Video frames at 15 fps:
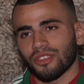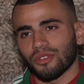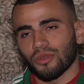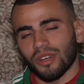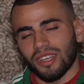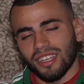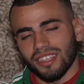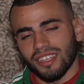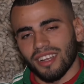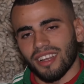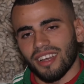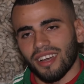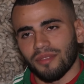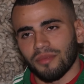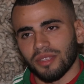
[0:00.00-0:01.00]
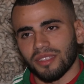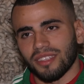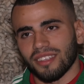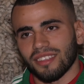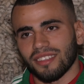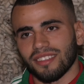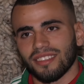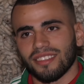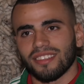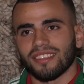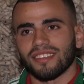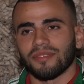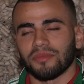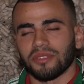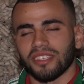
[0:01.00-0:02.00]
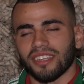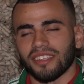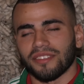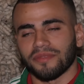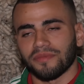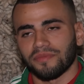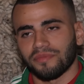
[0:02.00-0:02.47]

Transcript: تطوان عندك لعبات مزيانين